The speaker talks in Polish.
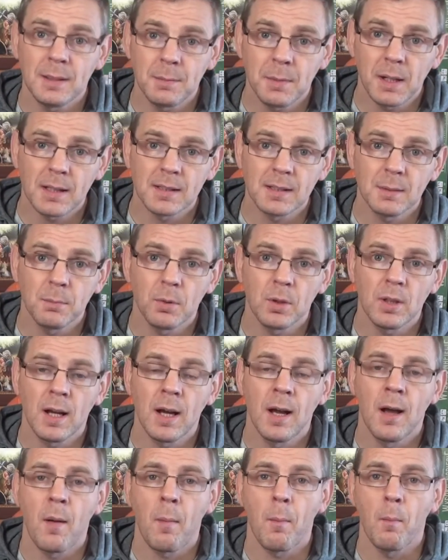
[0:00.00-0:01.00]
Tym razem
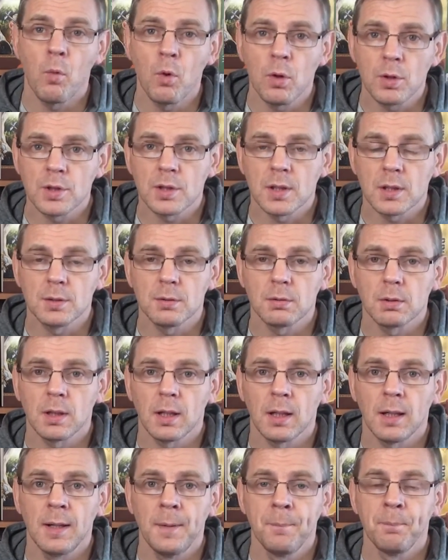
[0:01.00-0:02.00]
moja młodsza
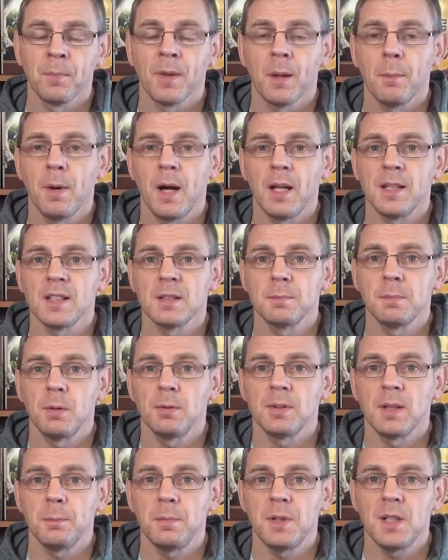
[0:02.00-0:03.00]
córka ma
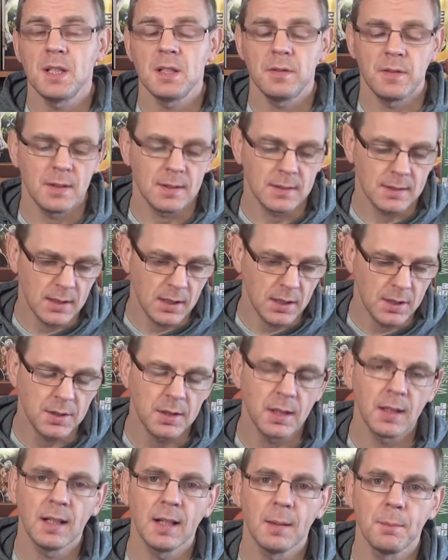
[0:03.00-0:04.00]
niespełna 5, więc
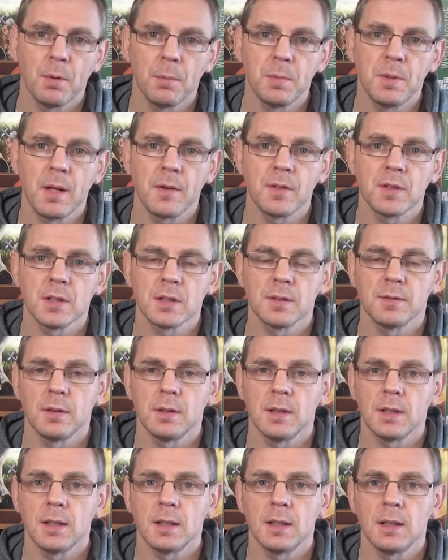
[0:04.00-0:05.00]
sięga po pierwsze
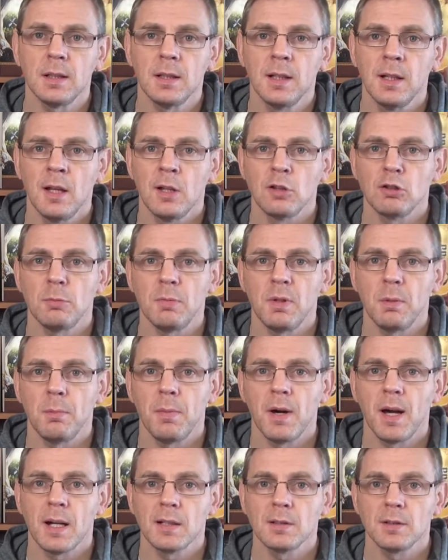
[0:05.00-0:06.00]
swoje gry, co mnie
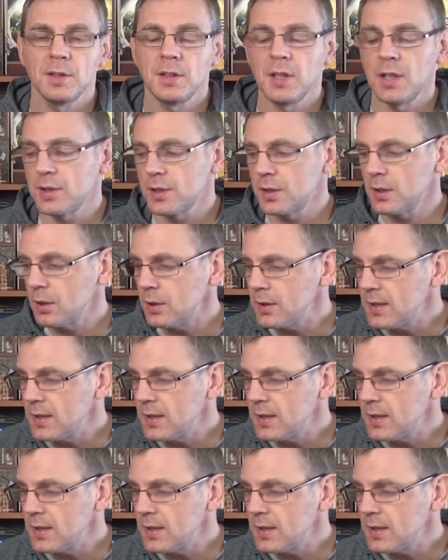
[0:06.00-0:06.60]
bardzo cieszy.